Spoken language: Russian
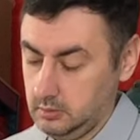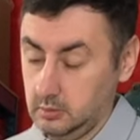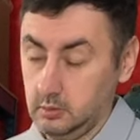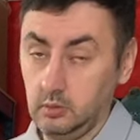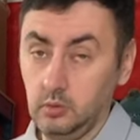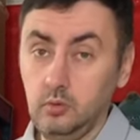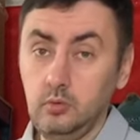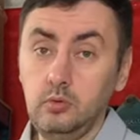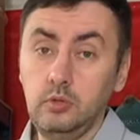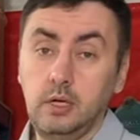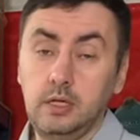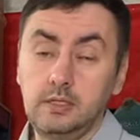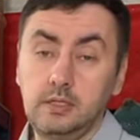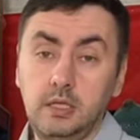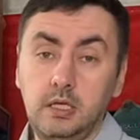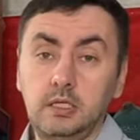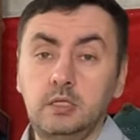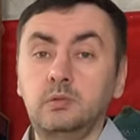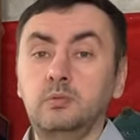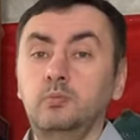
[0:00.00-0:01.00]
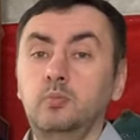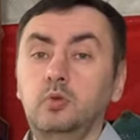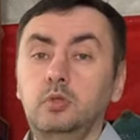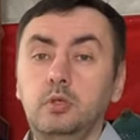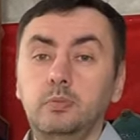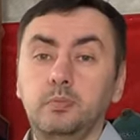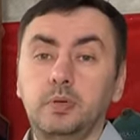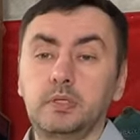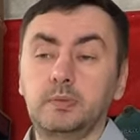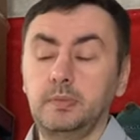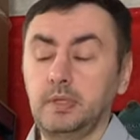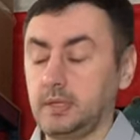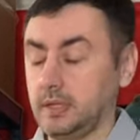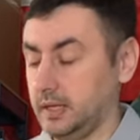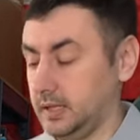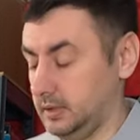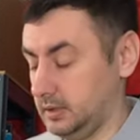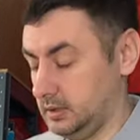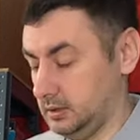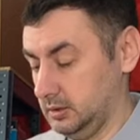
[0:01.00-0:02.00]
Ну, а здесь будем
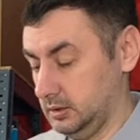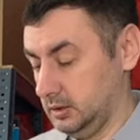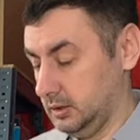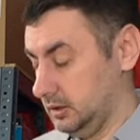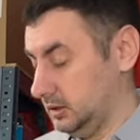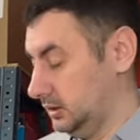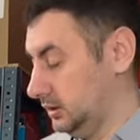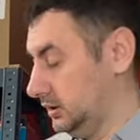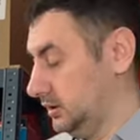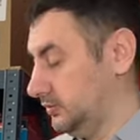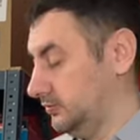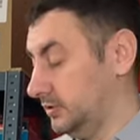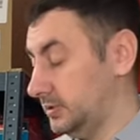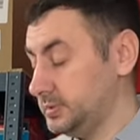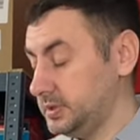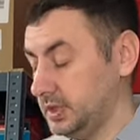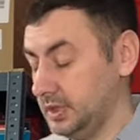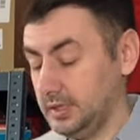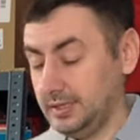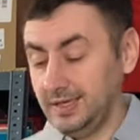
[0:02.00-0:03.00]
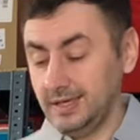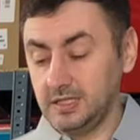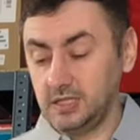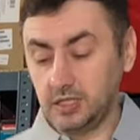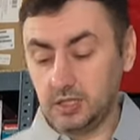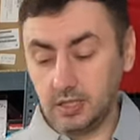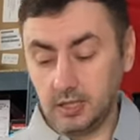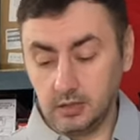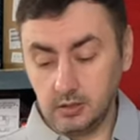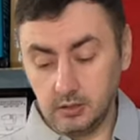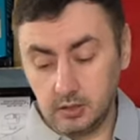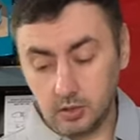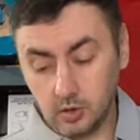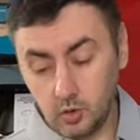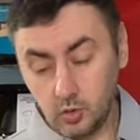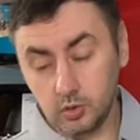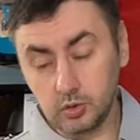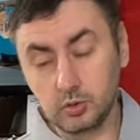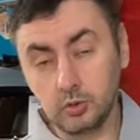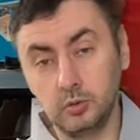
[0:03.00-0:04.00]
посмотреть. Вообще, я читал
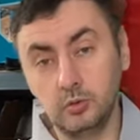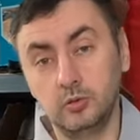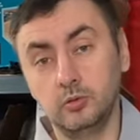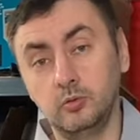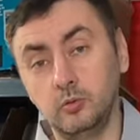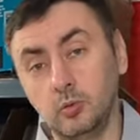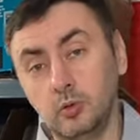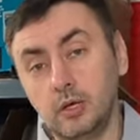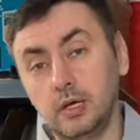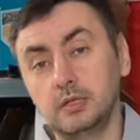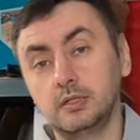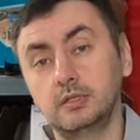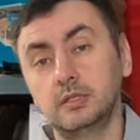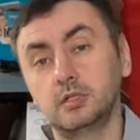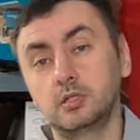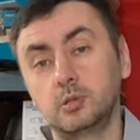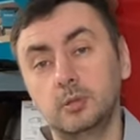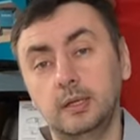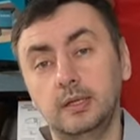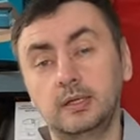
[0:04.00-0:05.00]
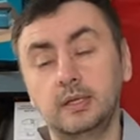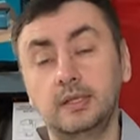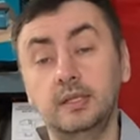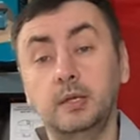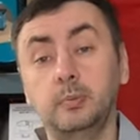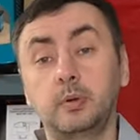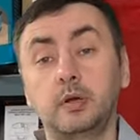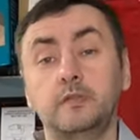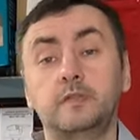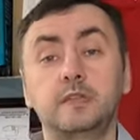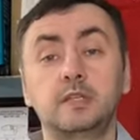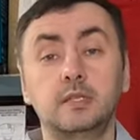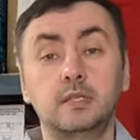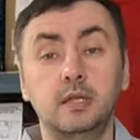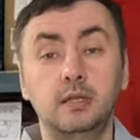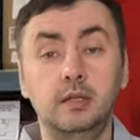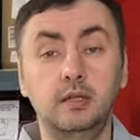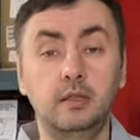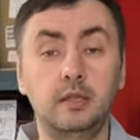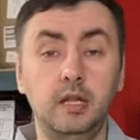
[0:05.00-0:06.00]
инструкцию, указано, что это не
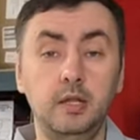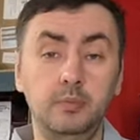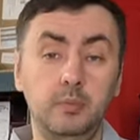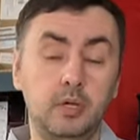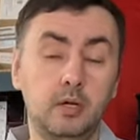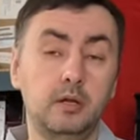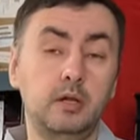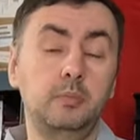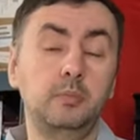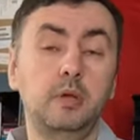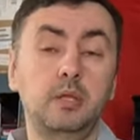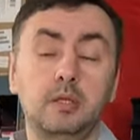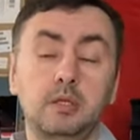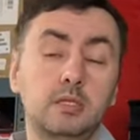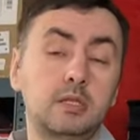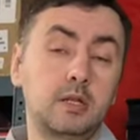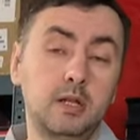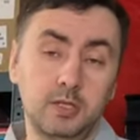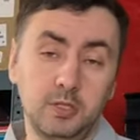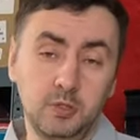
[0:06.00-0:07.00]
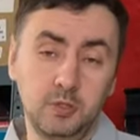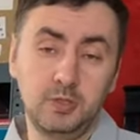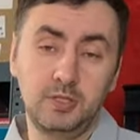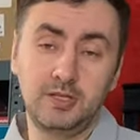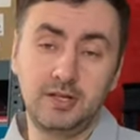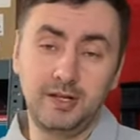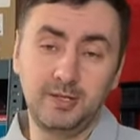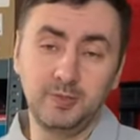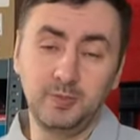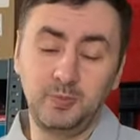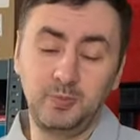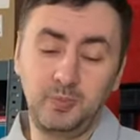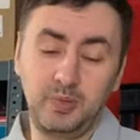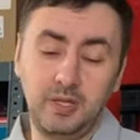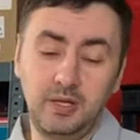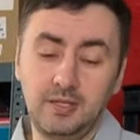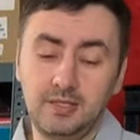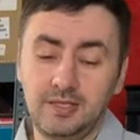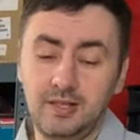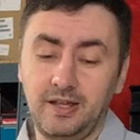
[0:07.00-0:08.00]
профессиональный триммер. Ребята сразу, сразу
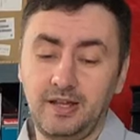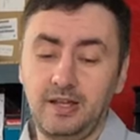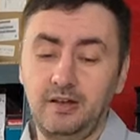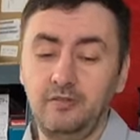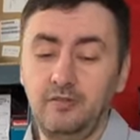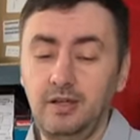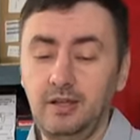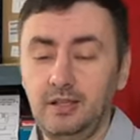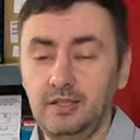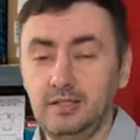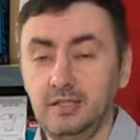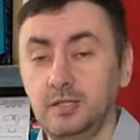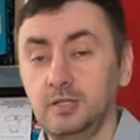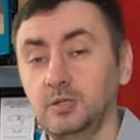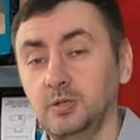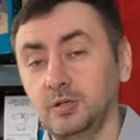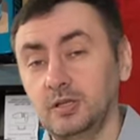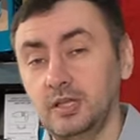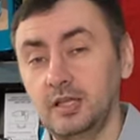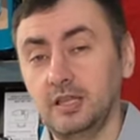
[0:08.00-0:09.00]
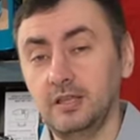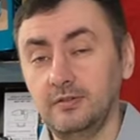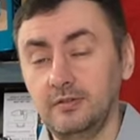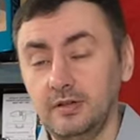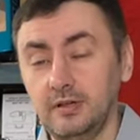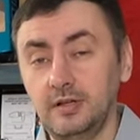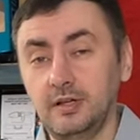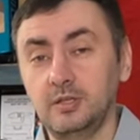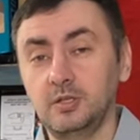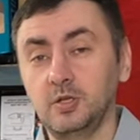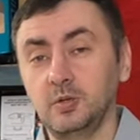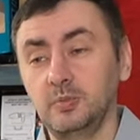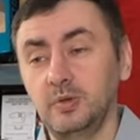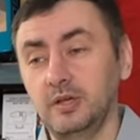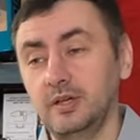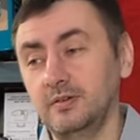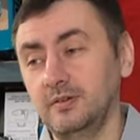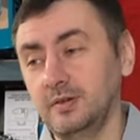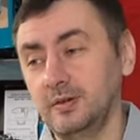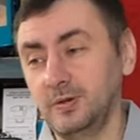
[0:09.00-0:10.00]
перестраховались насчет этого, о чем я
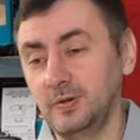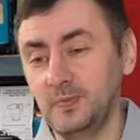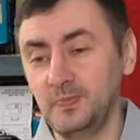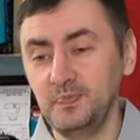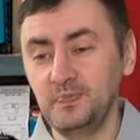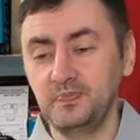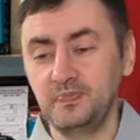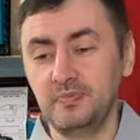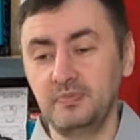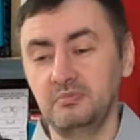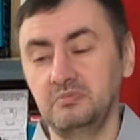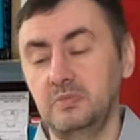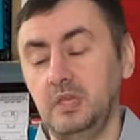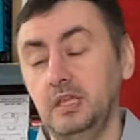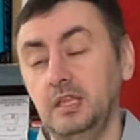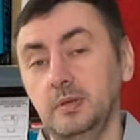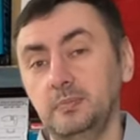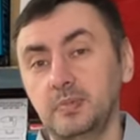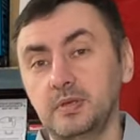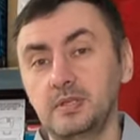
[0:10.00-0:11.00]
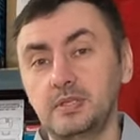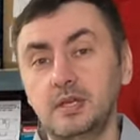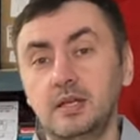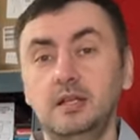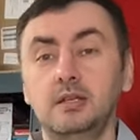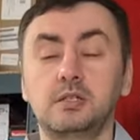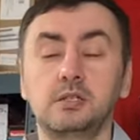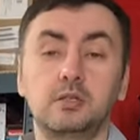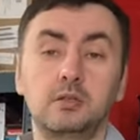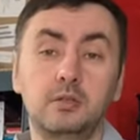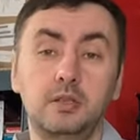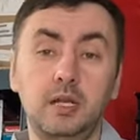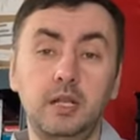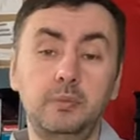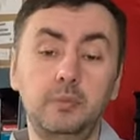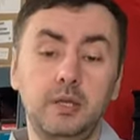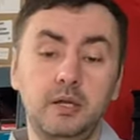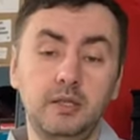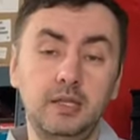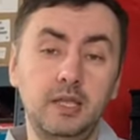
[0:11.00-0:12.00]
говорю. И написали, что
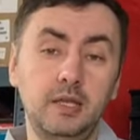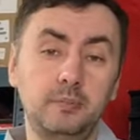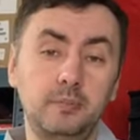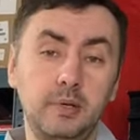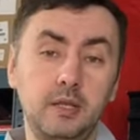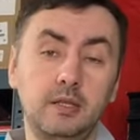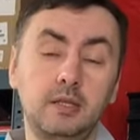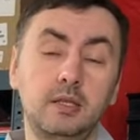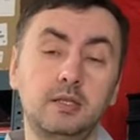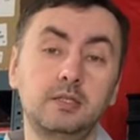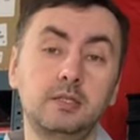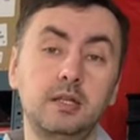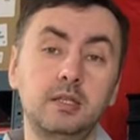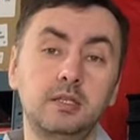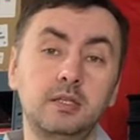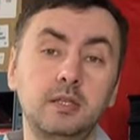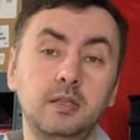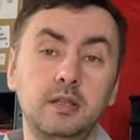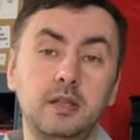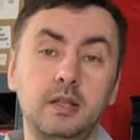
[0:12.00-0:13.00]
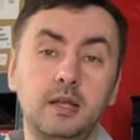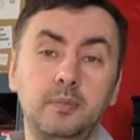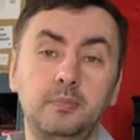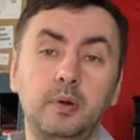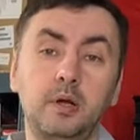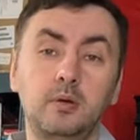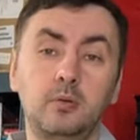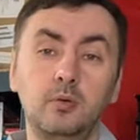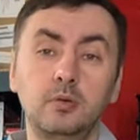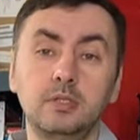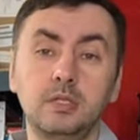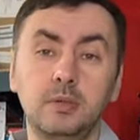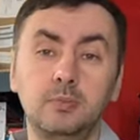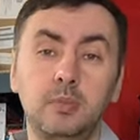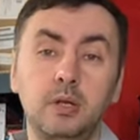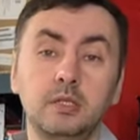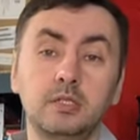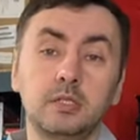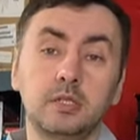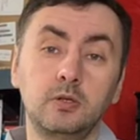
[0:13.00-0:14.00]
триммер не предназначен для покоса
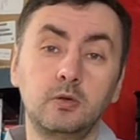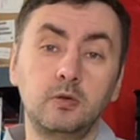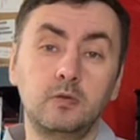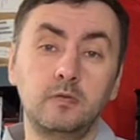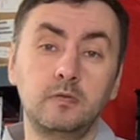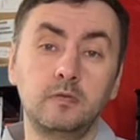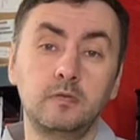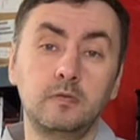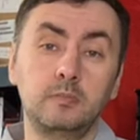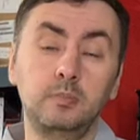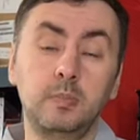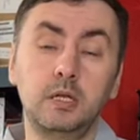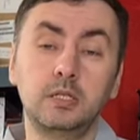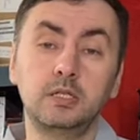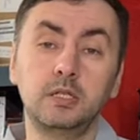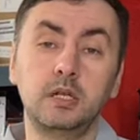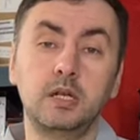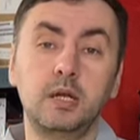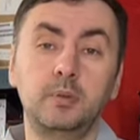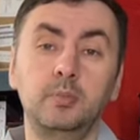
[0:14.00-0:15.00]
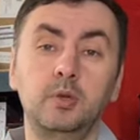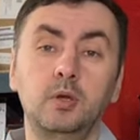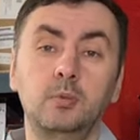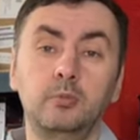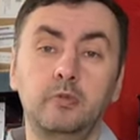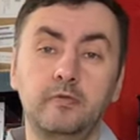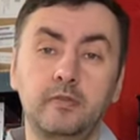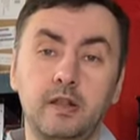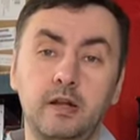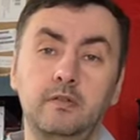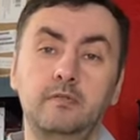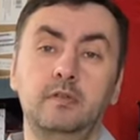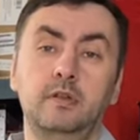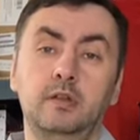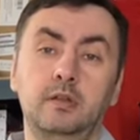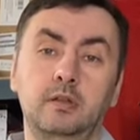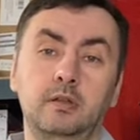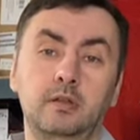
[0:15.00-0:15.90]
большого, больших объемов травы.